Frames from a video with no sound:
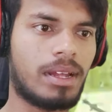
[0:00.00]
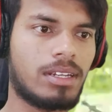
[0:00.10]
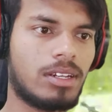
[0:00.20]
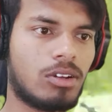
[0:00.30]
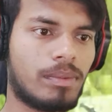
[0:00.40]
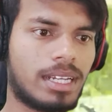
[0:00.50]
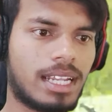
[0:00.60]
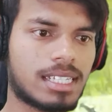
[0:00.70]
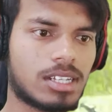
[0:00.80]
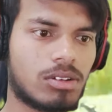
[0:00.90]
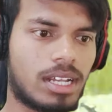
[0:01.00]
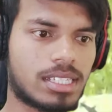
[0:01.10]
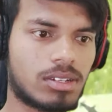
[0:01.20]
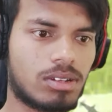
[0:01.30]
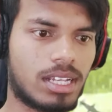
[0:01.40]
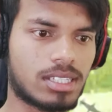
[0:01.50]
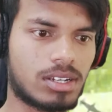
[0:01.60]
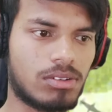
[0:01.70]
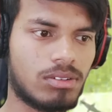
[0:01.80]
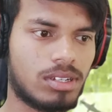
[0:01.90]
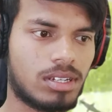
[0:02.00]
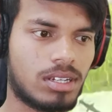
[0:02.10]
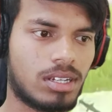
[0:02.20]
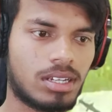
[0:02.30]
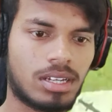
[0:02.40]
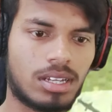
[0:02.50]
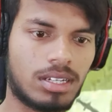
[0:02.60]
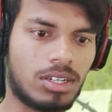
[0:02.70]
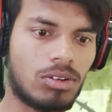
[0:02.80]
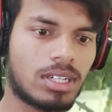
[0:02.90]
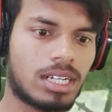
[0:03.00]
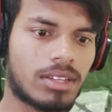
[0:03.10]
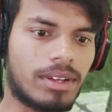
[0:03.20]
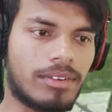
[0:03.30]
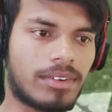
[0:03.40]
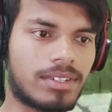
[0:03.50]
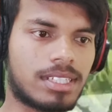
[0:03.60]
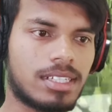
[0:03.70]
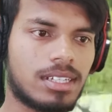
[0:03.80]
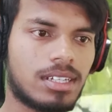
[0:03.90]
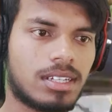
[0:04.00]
भाई निकलो पहले यहां से यहां से यहां से निकलो रिलोड करते हैं भाई फटाफट से